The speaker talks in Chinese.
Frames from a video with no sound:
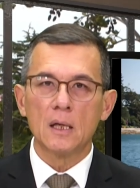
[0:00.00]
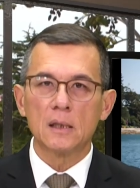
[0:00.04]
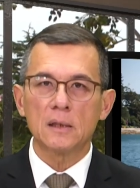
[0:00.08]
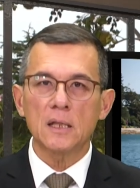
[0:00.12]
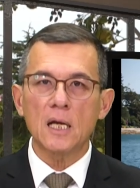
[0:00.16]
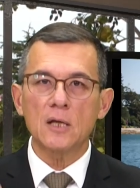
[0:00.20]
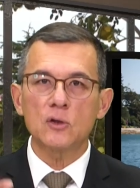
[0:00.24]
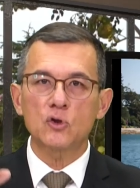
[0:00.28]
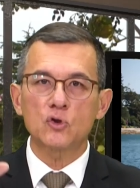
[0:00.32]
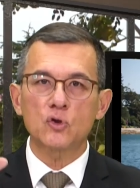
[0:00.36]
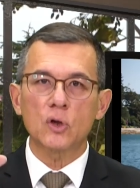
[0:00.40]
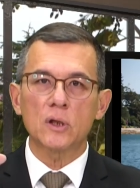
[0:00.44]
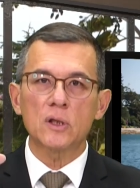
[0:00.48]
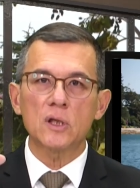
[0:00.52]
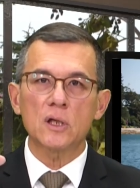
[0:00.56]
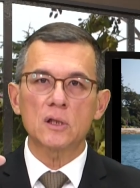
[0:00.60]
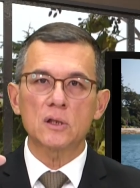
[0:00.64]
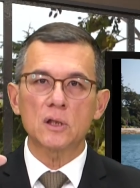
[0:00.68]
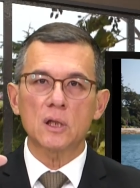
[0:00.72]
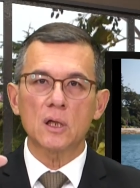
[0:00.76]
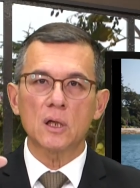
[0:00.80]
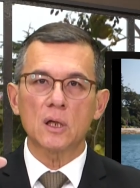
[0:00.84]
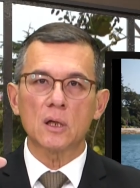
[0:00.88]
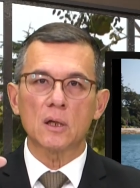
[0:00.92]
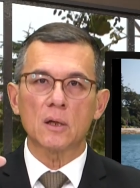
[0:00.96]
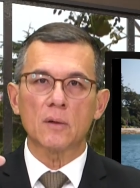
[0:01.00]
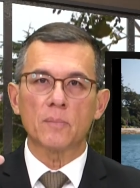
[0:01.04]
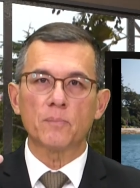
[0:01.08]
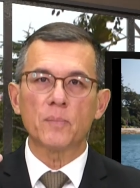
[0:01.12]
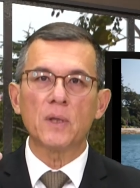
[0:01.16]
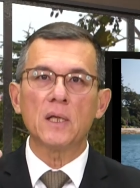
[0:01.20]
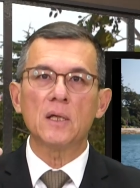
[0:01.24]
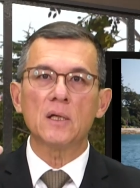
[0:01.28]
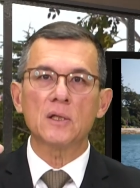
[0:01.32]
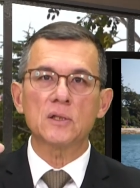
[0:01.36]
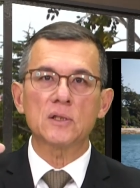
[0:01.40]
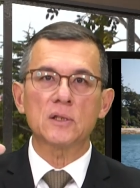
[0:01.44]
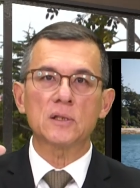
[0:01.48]
但随着这个
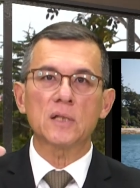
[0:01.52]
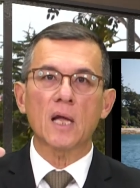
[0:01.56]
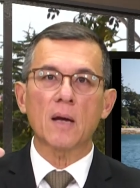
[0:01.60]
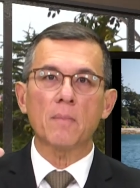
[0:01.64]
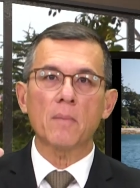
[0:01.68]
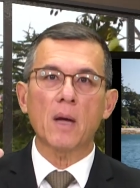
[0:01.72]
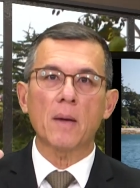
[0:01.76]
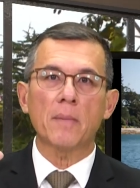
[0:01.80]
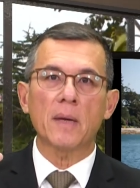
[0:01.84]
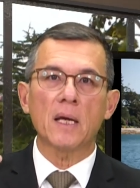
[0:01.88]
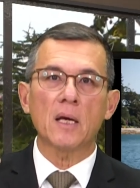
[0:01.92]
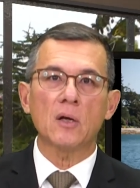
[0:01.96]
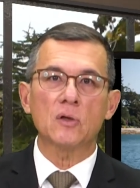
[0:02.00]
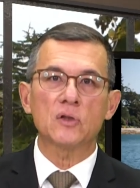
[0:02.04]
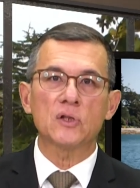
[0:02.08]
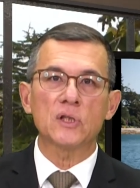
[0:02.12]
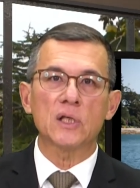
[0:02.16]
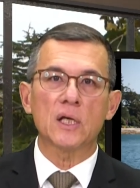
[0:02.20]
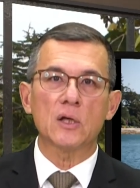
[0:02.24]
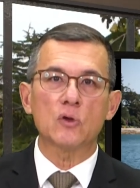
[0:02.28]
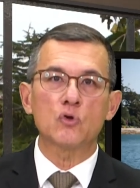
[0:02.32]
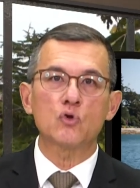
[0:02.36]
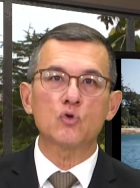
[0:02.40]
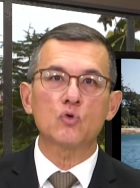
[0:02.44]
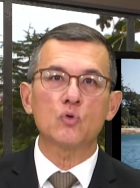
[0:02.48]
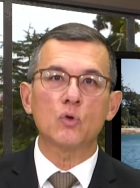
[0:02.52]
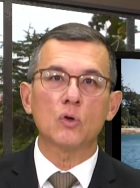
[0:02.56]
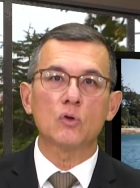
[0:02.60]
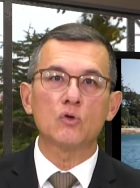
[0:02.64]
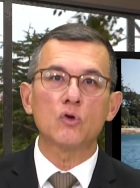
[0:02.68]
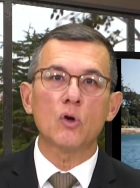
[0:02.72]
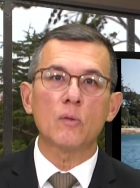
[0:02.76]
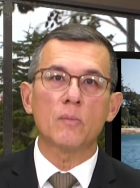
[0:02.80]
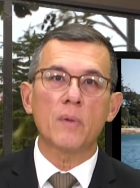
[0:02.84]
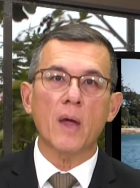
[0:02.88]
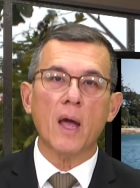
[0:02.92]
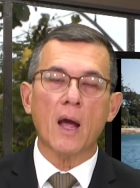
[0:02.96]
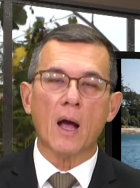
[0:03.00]
冰河时代慢慢要结束了，
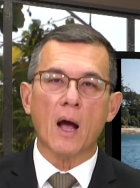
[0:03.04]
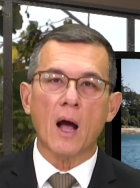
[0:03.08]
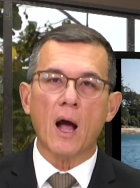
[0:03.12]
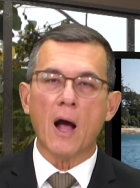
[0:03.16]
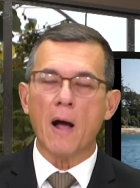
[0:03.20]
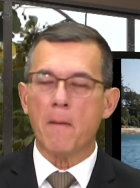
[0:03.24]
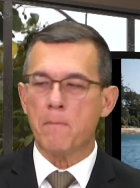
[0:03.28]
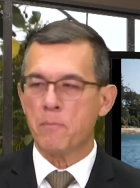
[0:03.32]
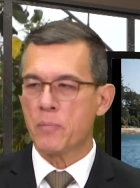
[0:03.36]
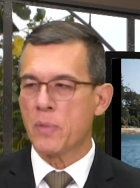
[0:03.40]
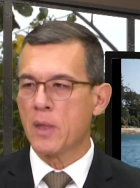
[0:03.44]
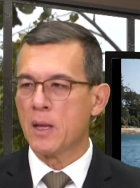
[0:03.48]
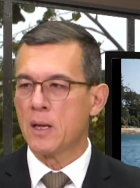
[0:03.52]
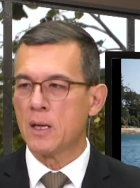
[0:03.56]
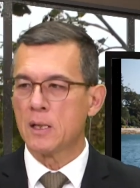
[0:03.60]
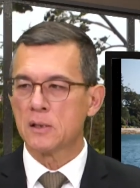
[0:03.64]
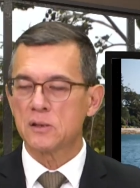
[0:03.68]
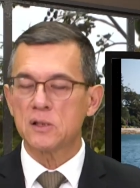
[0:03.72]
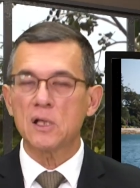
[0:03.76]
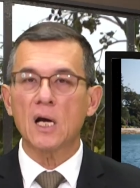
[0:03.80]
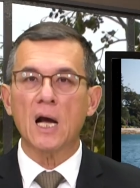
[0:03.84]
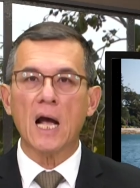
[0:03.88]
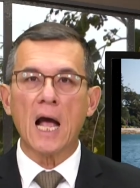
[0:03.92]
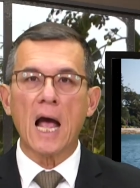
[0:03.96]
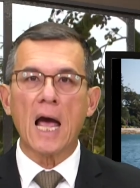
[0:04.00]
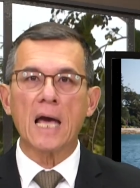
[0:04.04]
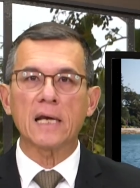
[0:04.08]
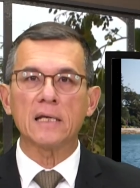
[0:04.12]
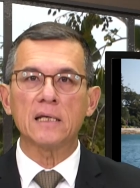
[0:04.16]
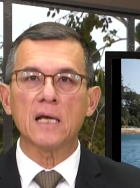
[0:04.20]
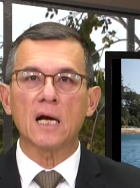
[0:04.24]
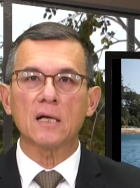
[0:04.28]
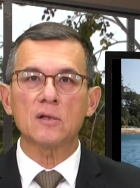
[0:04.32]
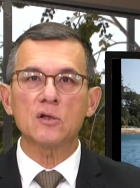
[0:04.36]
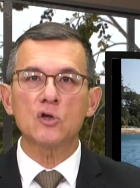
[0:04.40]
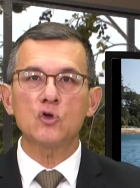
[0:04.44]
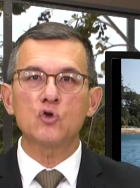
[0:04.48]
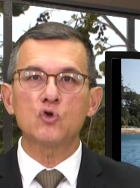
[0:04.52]
对不对啊？这海
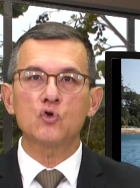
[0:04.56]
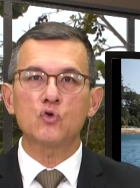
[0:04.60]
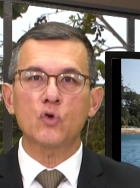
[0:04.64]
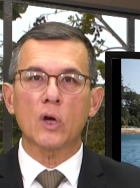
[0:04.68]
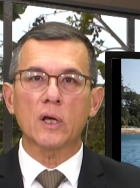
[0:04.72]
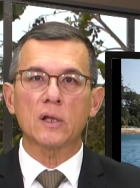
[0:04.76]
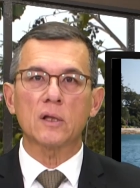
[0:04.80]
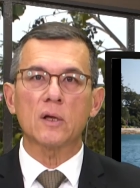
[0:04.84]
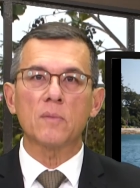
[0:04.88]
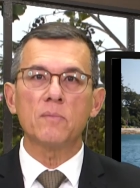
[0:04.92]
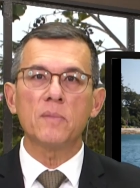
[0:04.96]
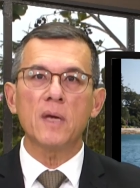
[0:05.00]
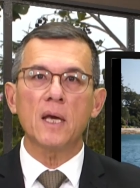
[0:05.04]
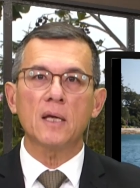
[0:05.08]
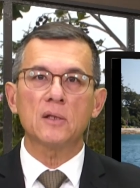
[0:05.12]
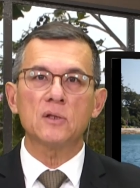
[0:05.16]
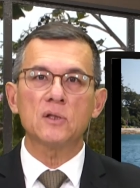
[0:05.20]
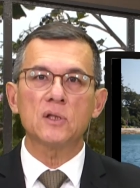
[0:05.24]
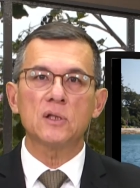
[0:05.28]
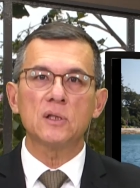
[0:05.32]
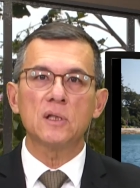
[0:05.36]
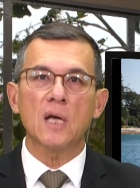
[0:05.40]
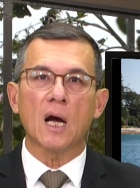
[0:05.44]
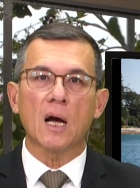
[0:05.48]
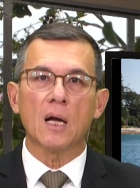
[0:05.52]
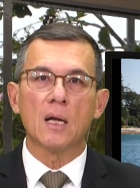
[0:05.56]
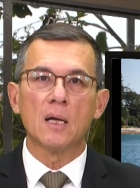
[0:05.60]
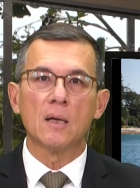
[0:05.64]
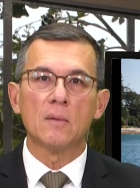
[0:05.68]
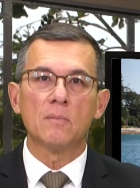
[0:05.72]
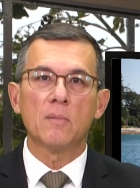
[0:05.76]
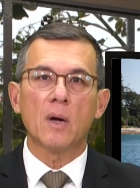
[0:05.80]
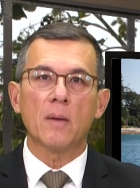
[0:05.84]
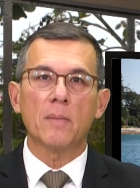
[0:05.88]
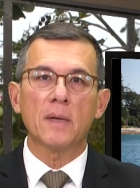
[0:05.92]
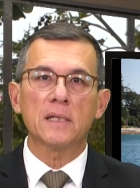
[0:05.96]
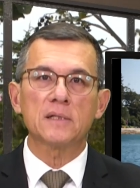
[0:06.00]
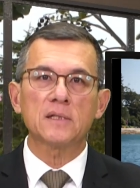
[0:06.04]
洋的水的面积啊，
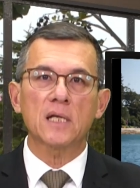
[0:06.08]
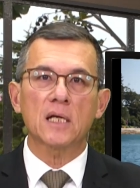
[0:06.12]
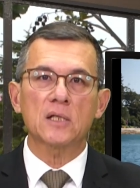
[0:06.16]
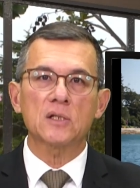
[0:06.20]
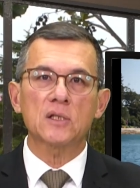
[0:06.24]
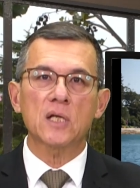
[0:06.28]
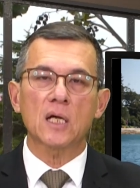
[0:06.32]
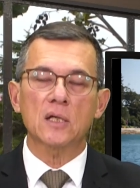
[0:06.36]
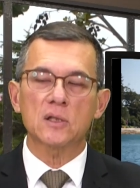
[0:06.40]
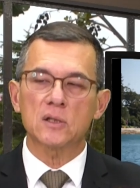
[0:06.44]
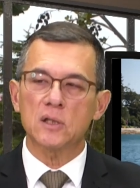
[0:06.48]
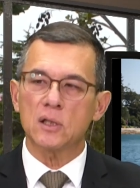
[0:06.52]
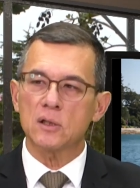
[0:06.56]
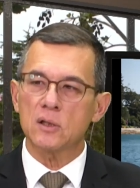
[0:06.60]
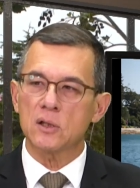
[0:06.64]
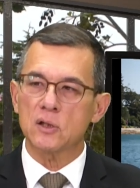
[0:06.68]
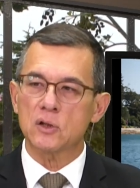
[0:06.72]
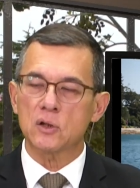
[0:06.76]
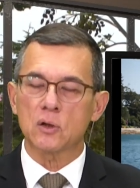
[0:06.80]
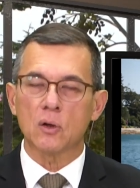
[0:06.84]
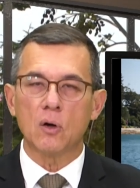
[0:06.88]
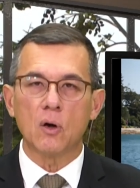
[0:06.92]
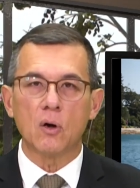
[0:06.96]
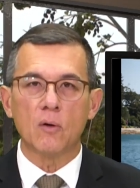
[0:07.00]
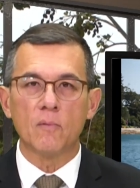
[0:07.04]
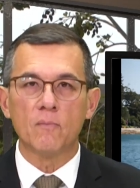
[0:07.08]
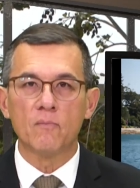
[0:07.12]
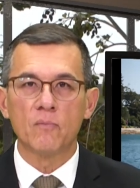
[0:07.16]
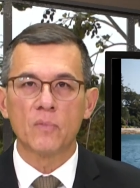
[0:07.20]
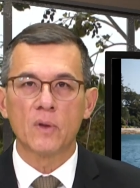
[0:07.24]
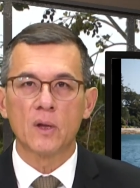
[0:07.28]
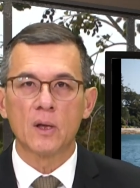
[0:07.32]
慢慢在上升的时候。